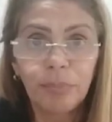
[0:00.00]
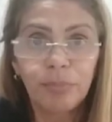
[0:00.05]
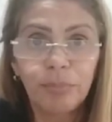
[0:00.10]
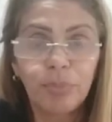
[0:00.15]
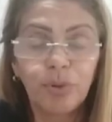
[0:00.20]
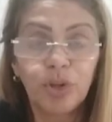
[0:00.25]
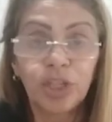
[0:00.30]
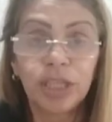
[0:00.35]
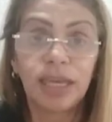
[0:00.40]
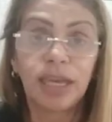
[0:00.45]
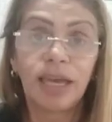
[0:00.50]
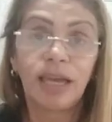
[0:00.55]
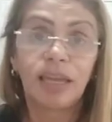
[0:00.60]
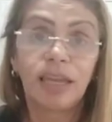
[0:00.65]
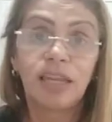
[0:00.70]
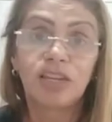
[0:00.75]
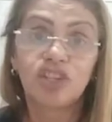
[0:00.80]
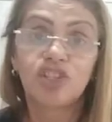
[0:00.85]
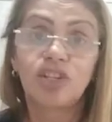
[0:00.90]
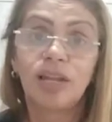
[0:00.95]
porque
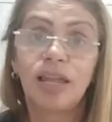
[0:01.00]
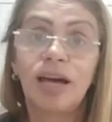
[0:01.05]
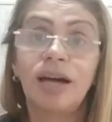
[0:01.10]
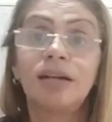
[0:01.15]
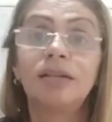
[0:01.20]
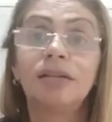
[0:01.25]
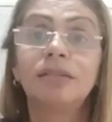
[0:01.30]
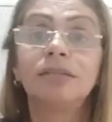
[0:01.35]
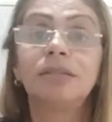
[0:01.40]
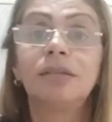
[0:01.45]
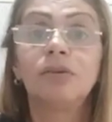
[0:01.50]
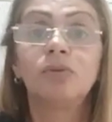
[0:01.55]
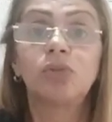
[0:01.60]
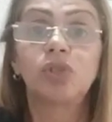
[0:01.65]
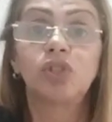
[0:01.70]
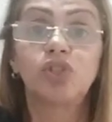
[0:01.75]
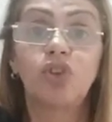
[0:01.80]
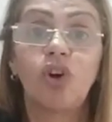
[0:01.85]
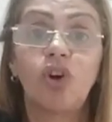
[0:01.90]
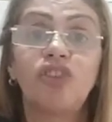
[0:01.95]
elas lá andam
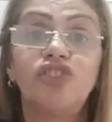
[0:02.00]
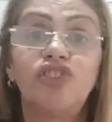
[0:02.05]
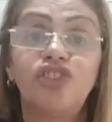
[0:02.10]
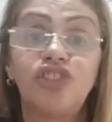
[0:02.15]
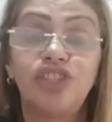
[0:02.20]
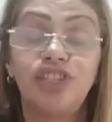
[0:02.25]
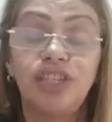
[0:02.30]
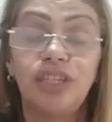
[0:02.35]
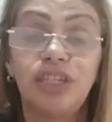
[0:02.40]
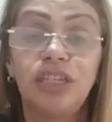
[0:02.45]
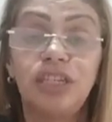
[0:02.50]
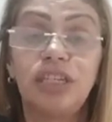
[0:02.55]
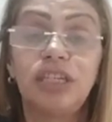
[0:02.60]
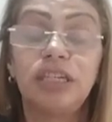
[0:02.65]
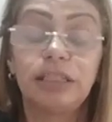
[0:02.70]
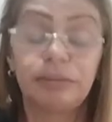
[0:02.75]
só de.